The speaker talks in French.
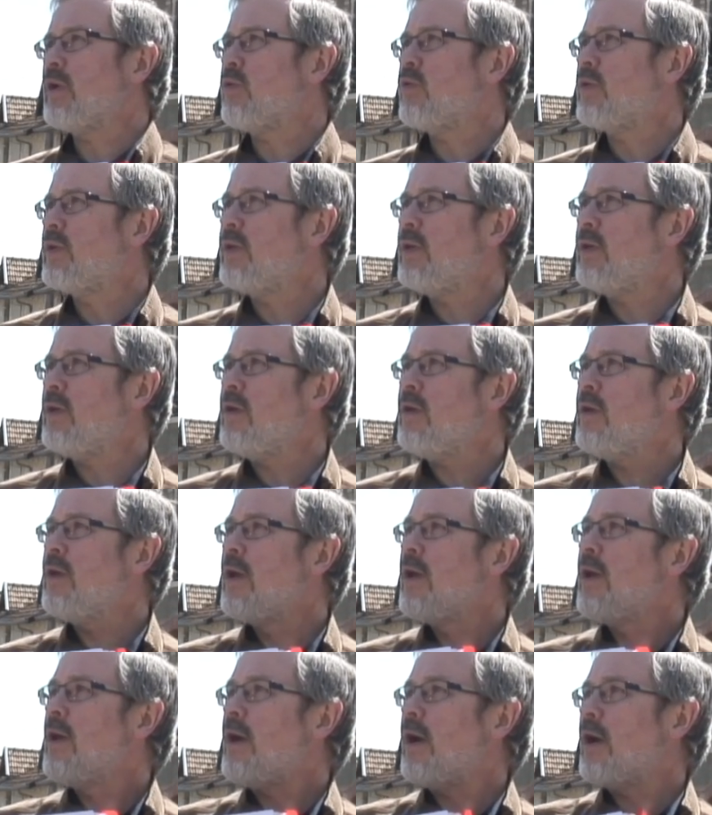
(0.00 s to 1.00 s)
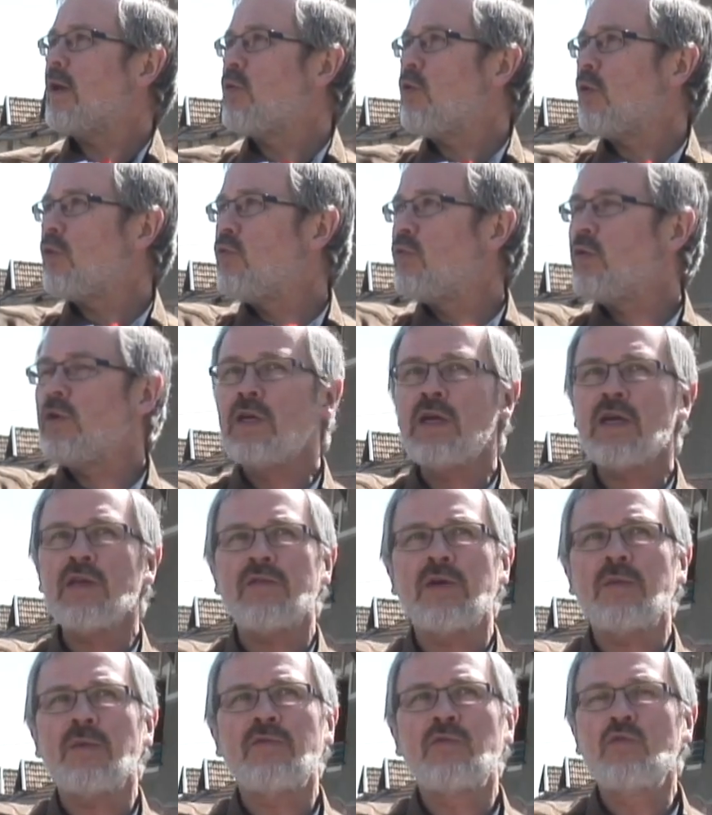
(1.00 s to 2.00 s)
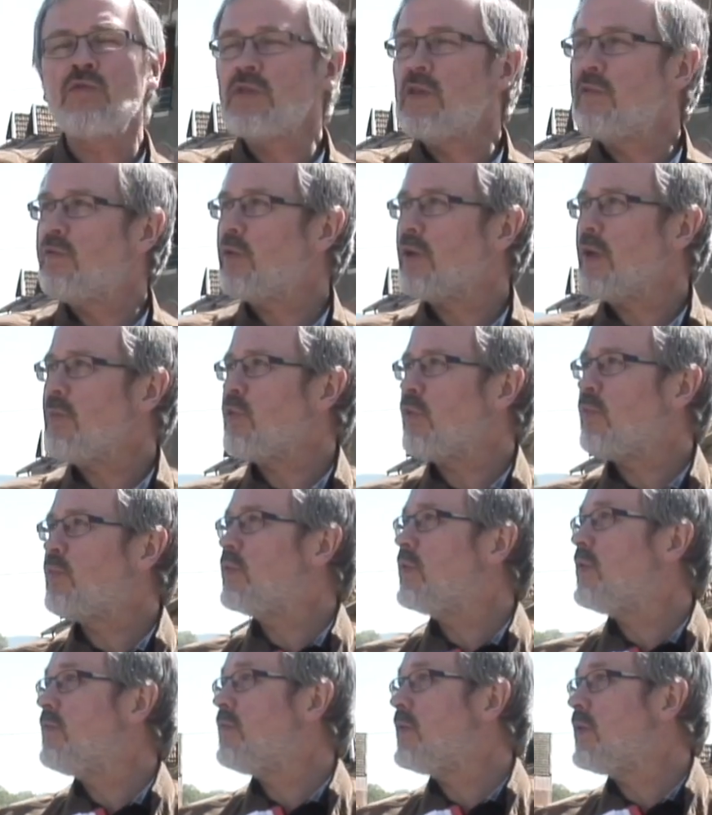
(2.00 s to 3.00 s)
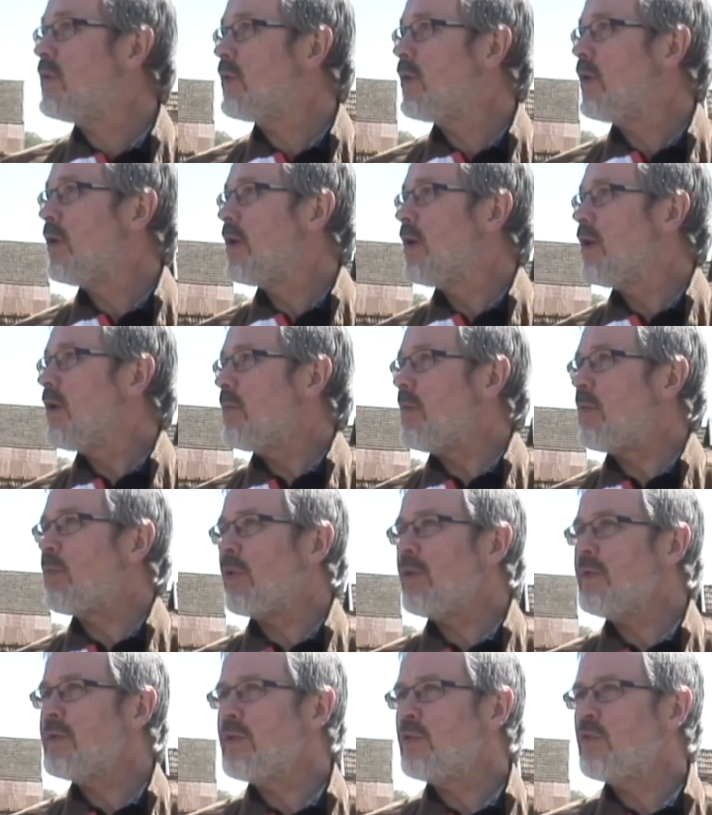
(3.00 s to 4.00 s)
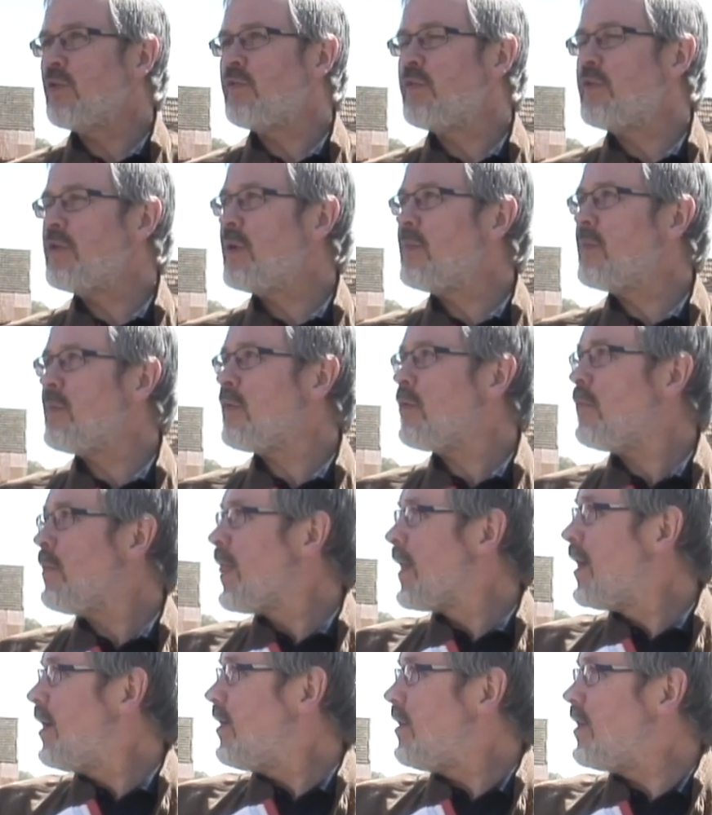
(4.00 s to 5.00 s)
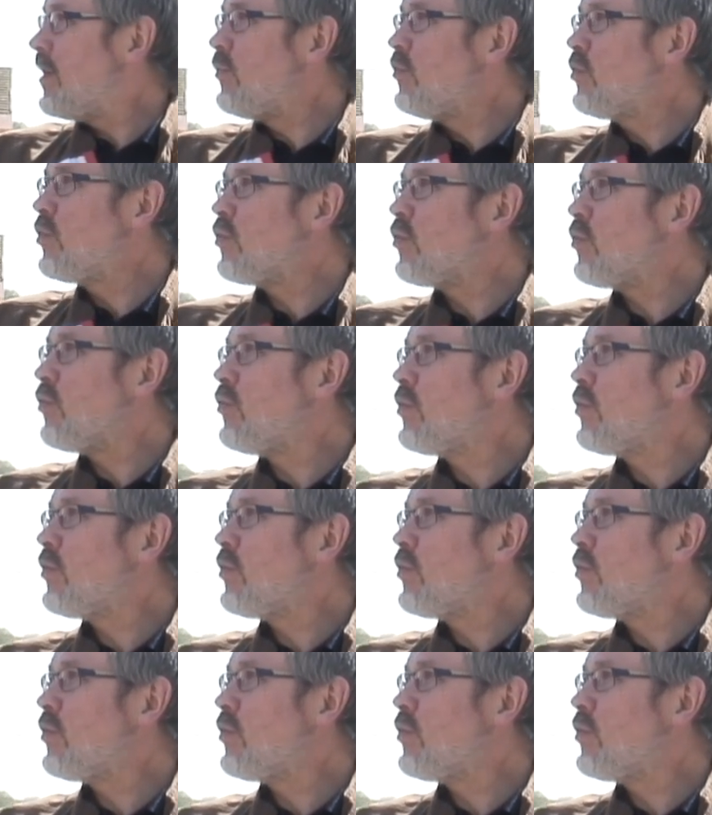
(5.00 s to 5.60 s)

à côté, un corps de garde, enfin bref, tout ce qu'il faudrait pour une petite ville. le problème, c'est que finalement, il n'y a eu